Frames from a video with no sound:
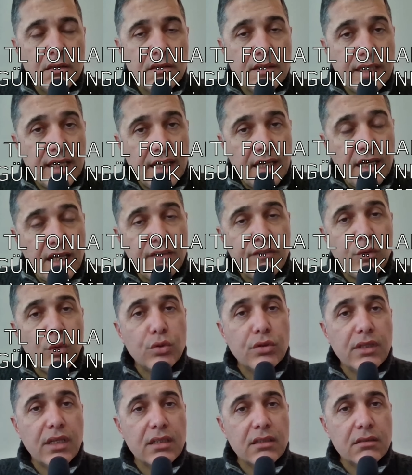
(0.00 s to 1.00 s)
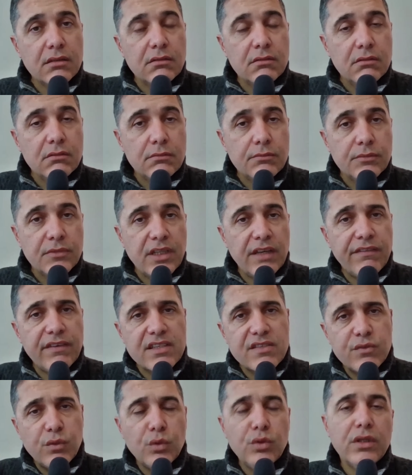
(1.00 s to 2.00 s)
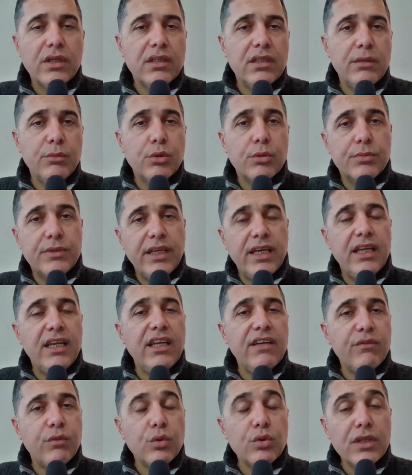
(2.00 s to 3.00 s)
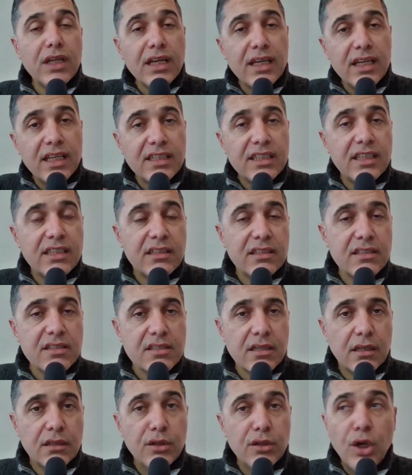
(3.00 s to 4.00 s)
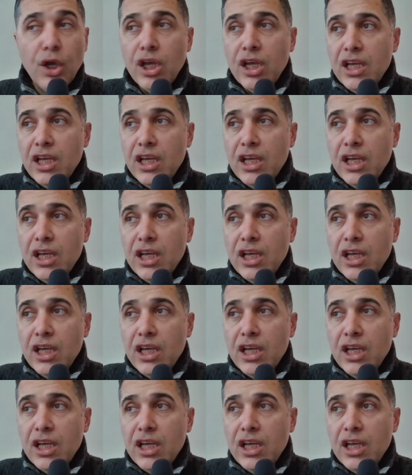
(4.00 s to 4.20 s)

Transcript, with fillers: TL fonlar Tefas fonları demiyorum. TL fonlar net getiri sağlıyor.